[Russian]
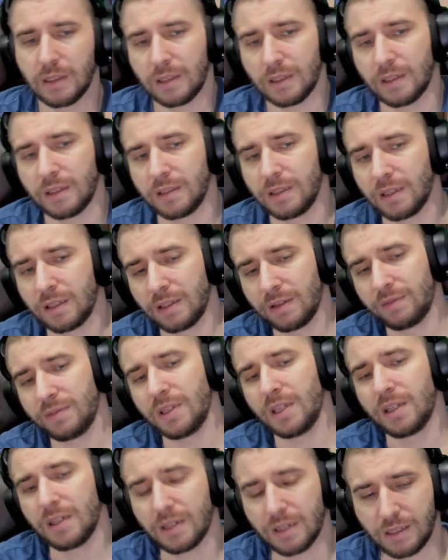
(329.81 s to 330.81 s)
Я
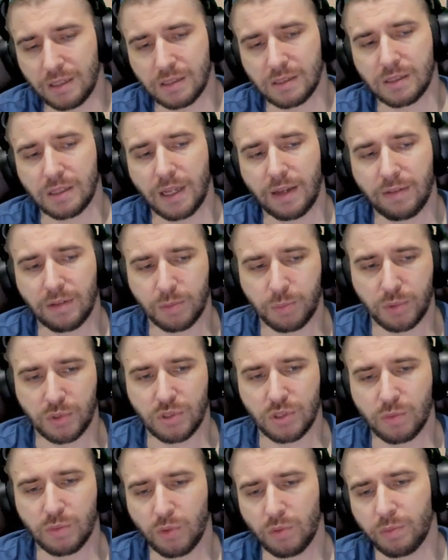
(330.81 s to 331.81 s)
давненько не ставил,
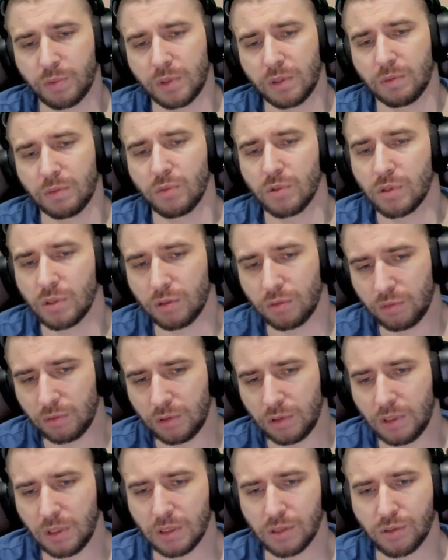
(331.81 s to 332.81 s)
почему? Потому что
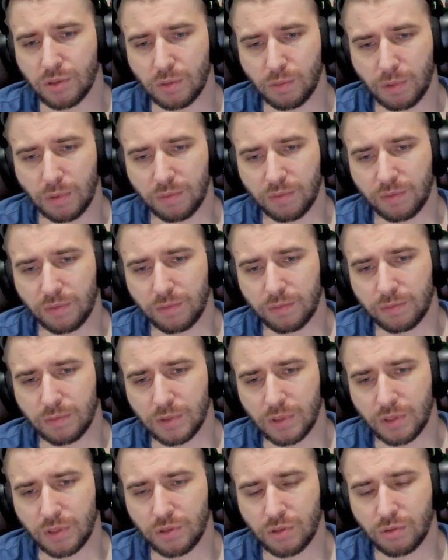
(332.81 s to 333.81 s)
он не особо
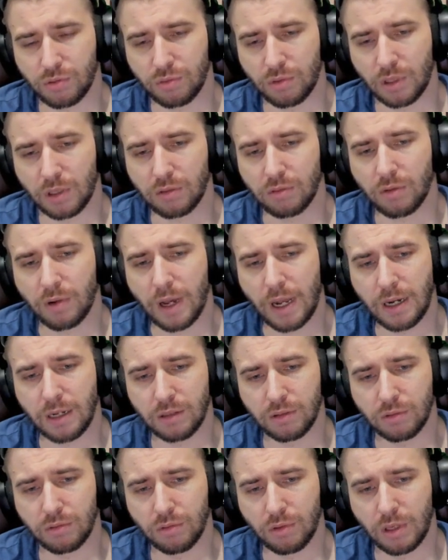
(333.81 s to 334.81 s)
зачастую
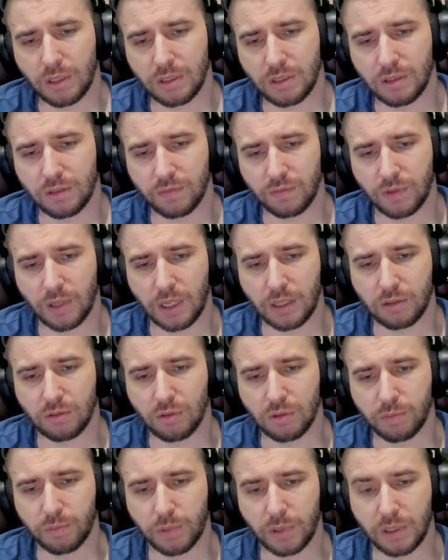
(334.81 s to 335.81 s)
актуален, но один фланг
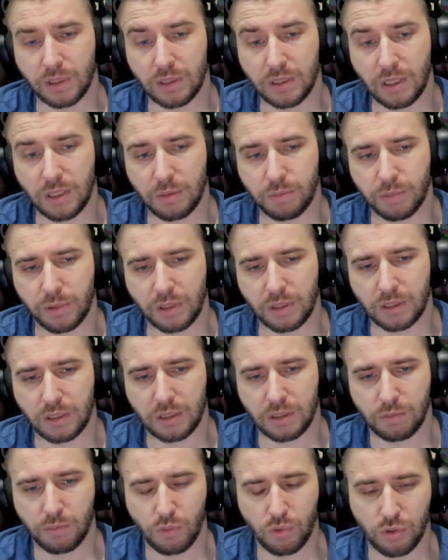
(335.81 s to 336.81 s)
он, по идее,
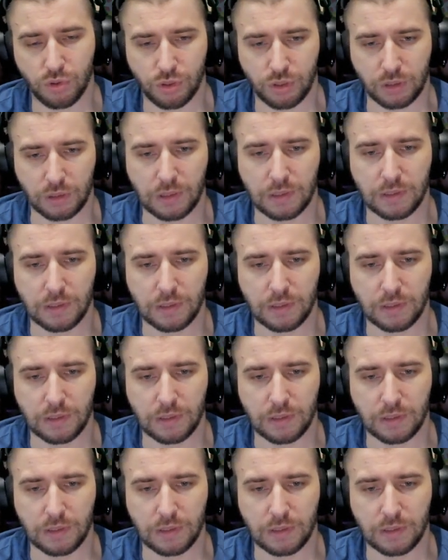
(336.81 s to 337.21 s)
прикрыть может.